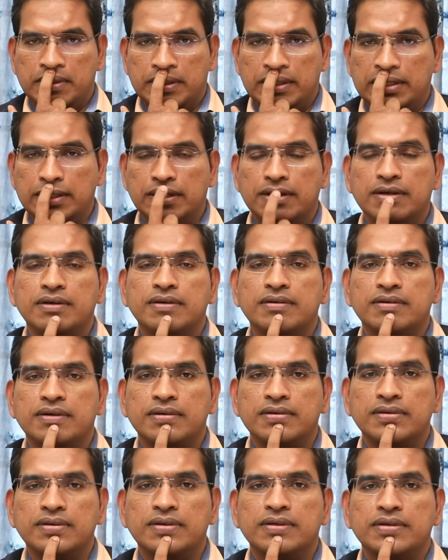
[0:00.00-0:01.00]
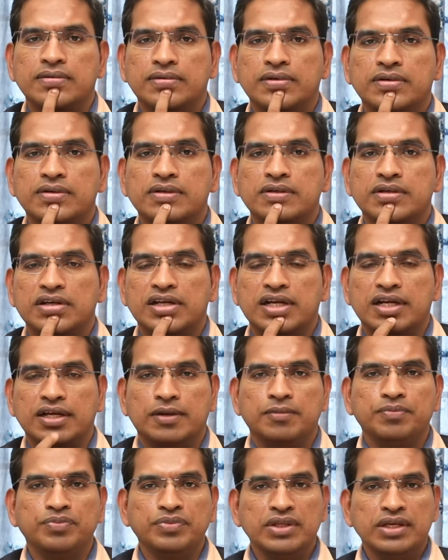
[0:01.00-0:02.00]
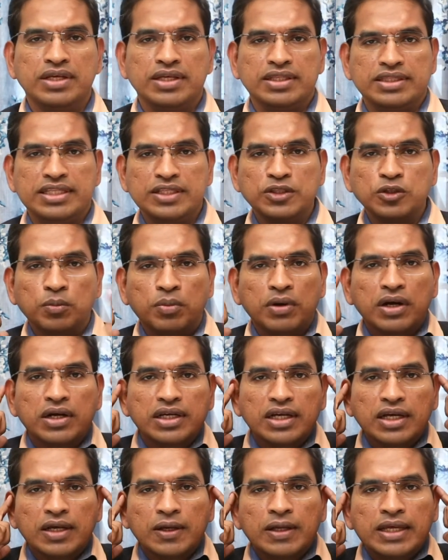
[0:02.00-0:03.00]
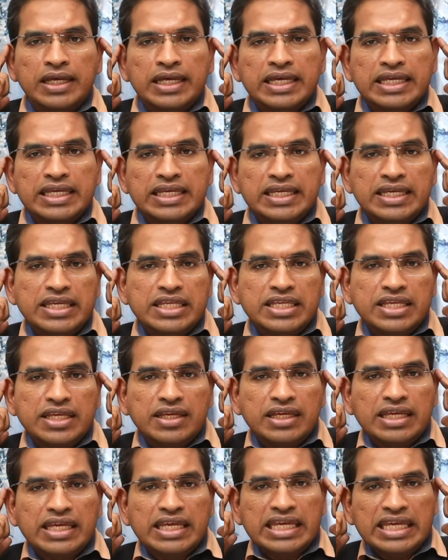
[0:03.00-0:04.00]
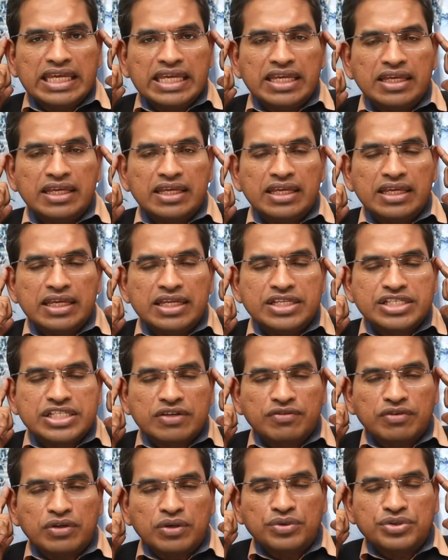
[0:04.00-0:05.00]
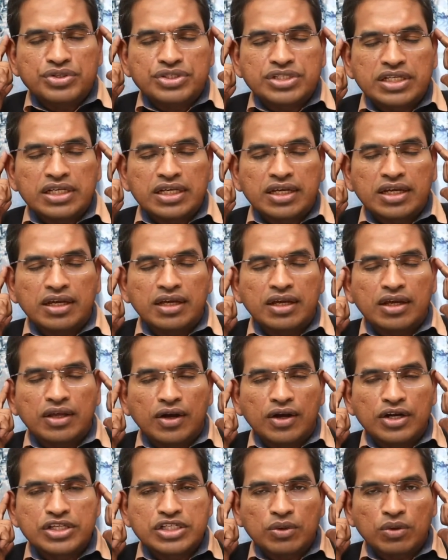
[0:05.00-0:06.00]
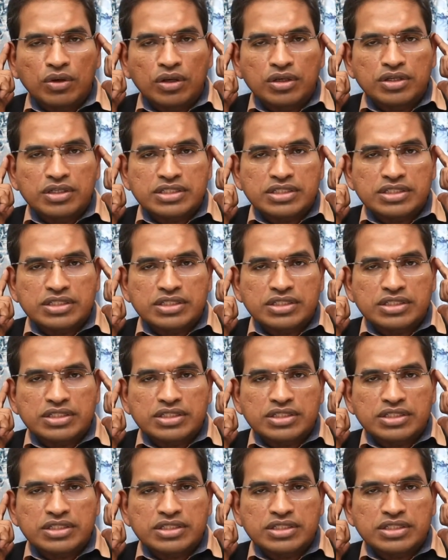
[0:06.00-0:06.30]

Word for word: ఇట్లాగా ఇట్లాగా దీంతో పాటుగా ఈ ఈ చెవి నుంచి ఈ రెండు చెవుల